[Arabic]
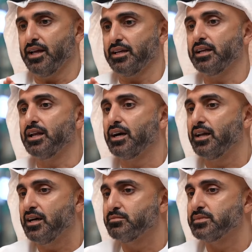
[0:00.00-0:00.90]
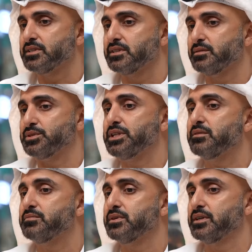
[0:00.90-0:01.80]
لله الحمد
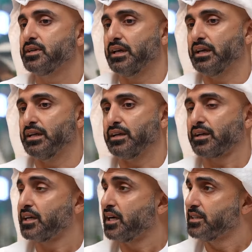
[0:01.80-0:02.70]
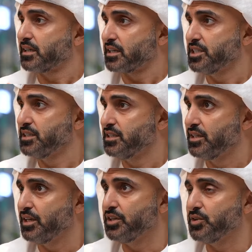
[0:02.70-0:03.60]
بدعم القياده الرشيده
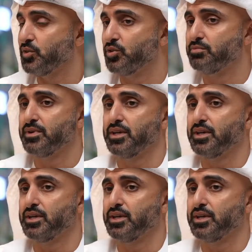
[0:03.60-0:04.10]
اليوم